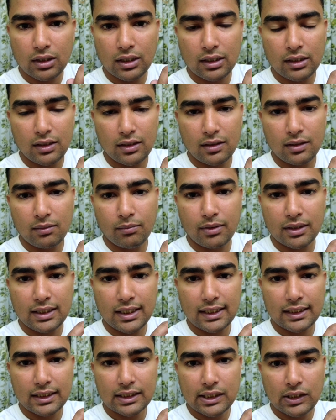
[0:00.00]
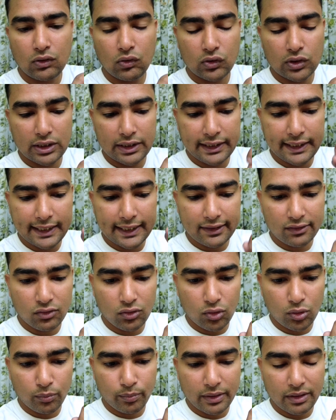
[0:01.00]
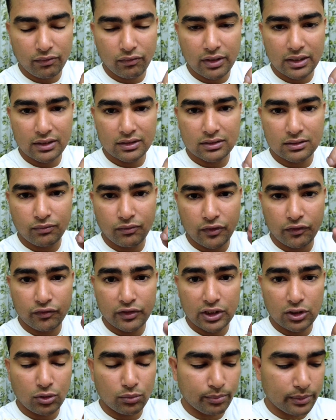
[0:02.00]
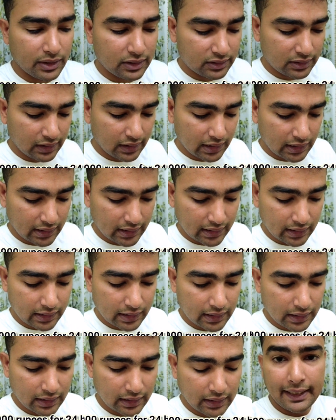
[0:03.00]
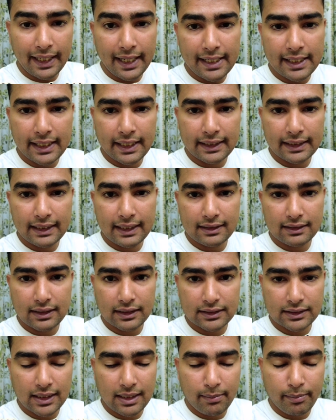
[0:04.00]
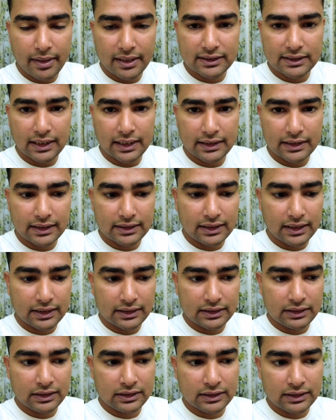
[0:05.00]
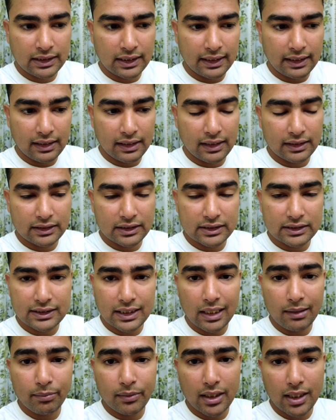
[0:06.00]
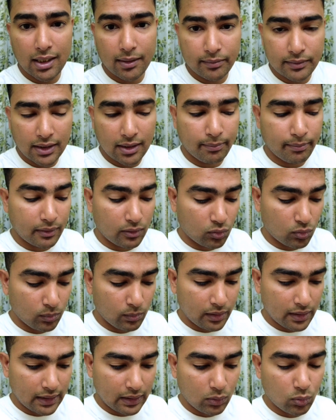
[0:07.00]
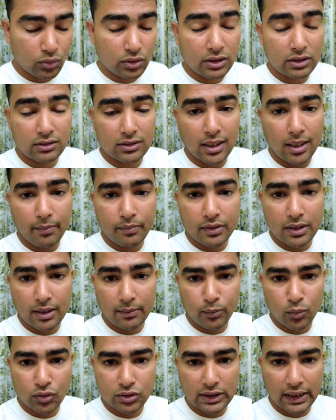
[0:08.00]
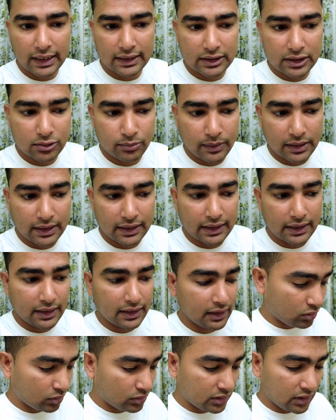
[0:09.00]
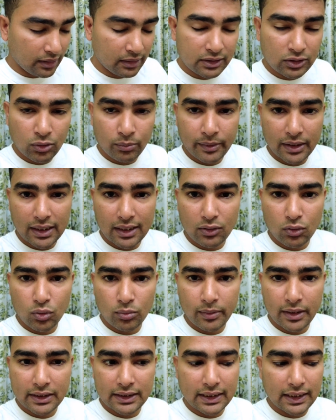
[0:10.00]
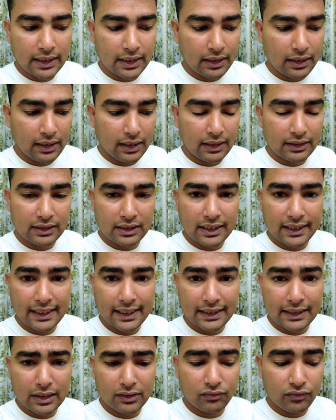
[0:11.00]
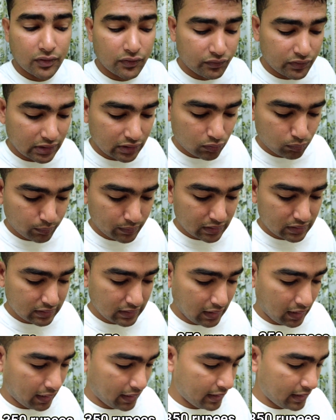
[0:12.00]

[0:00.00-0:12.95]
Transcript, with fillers: आ, बता देता हूँ कि डेढ़ सौ रुपये वन फिफ्टी रुपीज़ से लेकर के नाइन हंड्रेड तक यहाँ पर चार्जेस हैं जिस जिस टाइप का आप यहाँ पर रूम लेंगे उस हिसाब से आपको चार्जेस पड़ेंगे तो ये जो मेरा रूम है ये थ्री हंड्रेड फिफ्टी रुपीज़ का